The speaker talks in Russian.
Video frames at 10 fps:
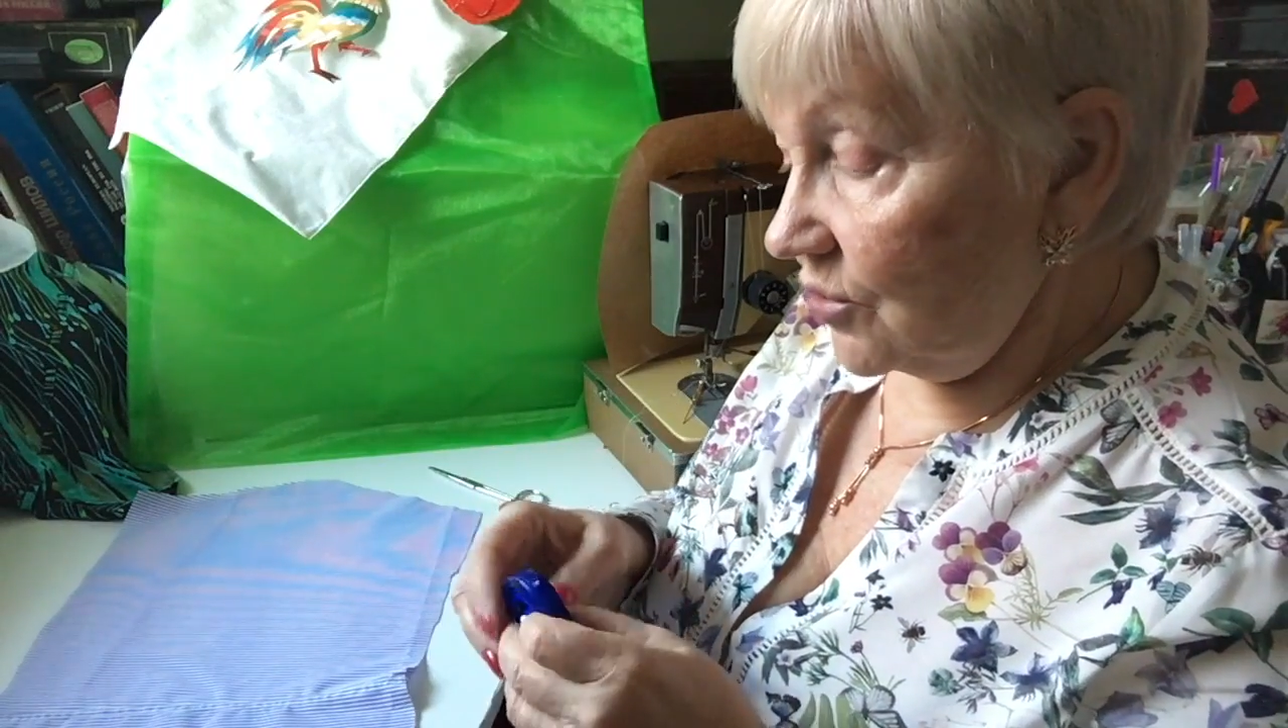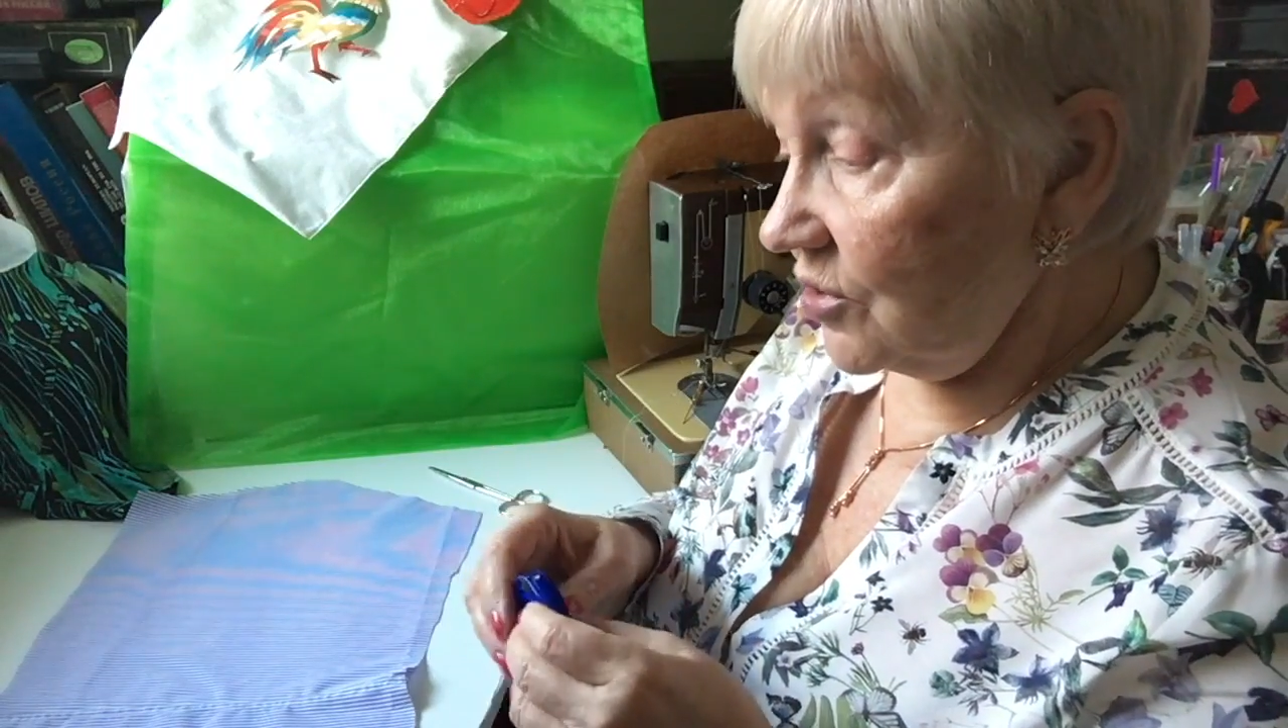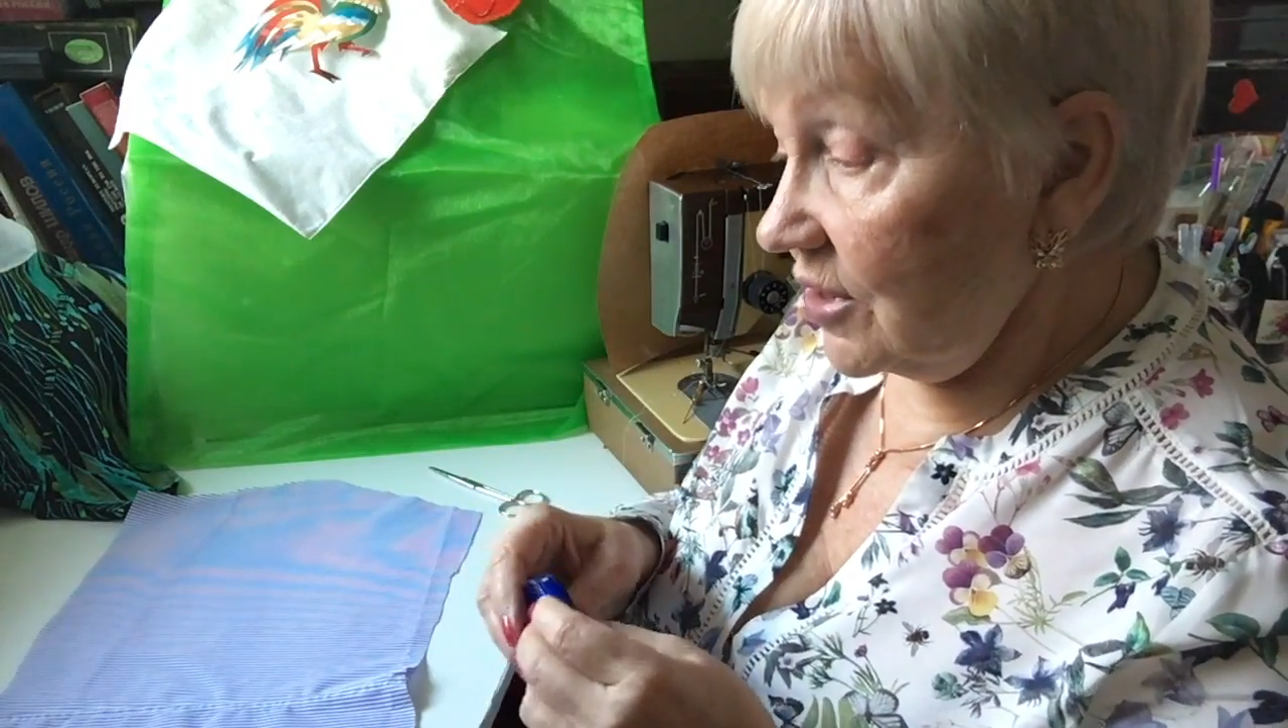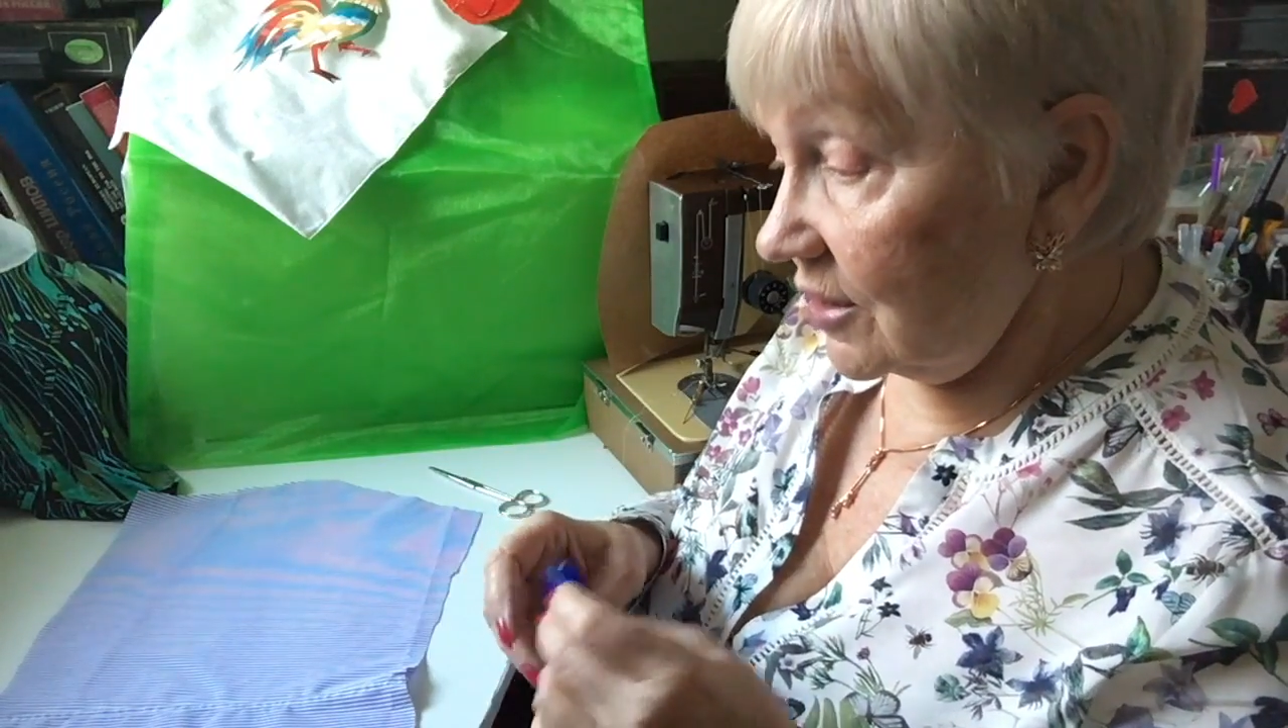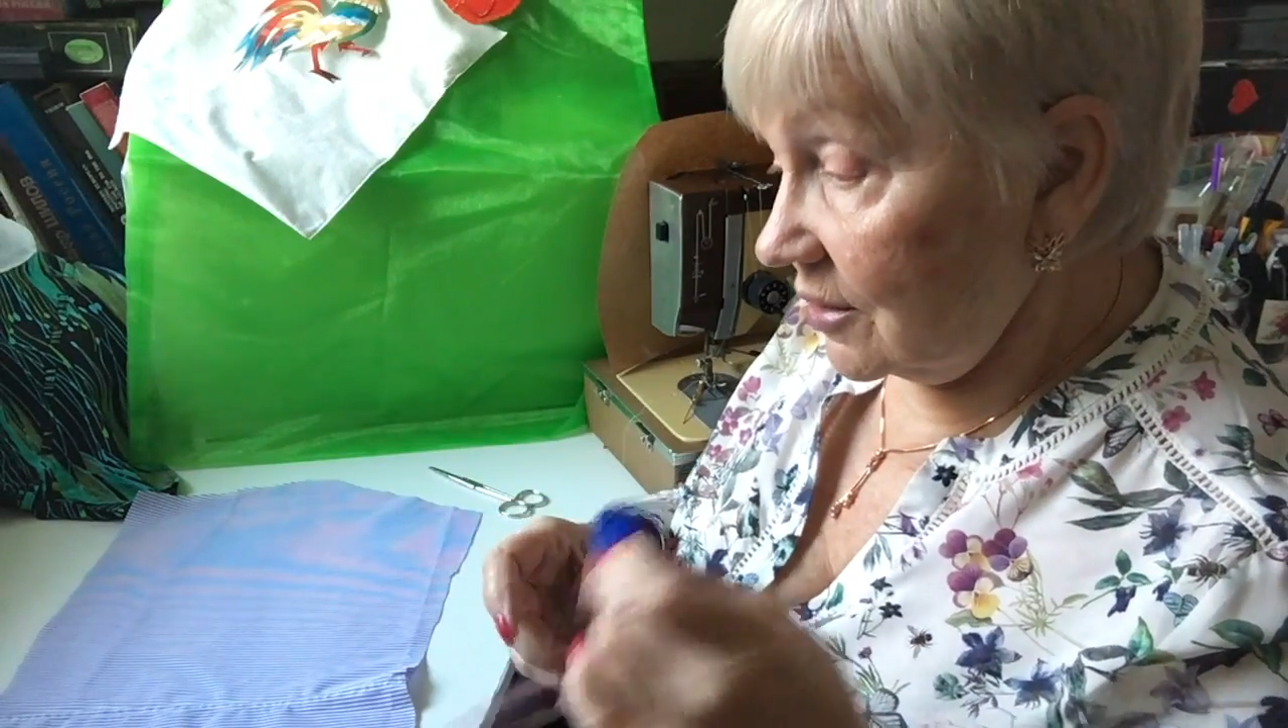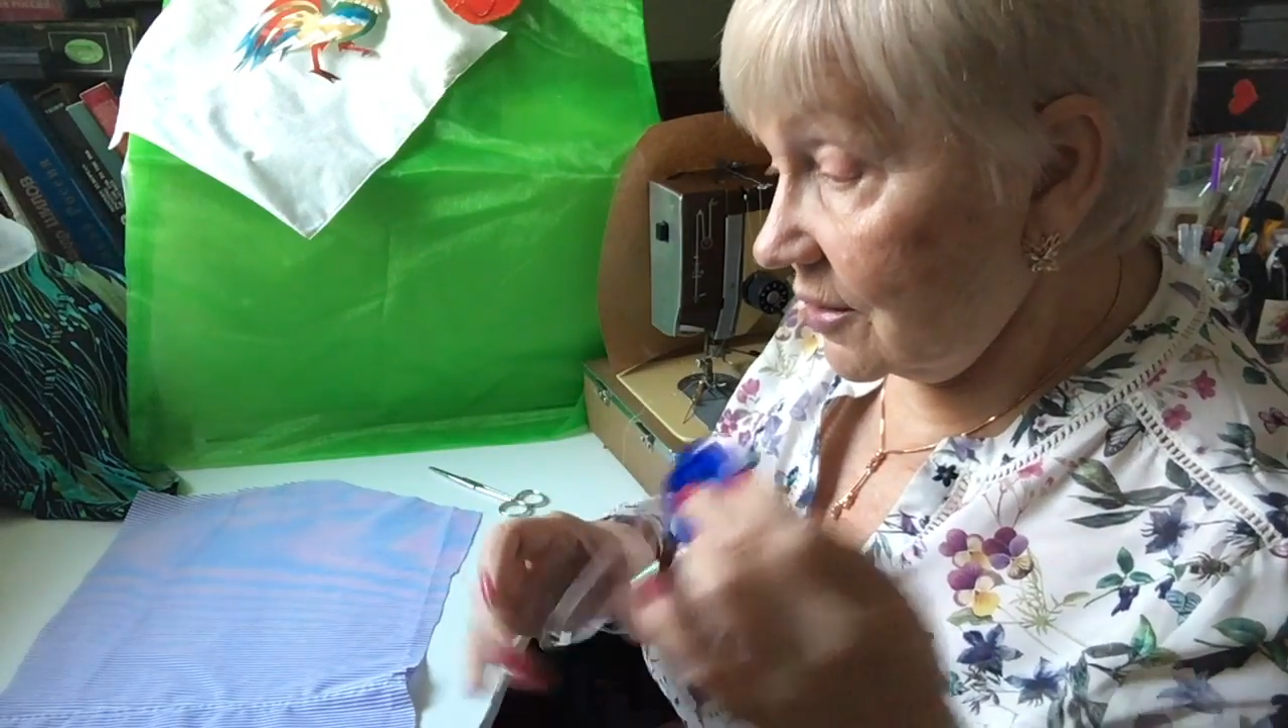низ,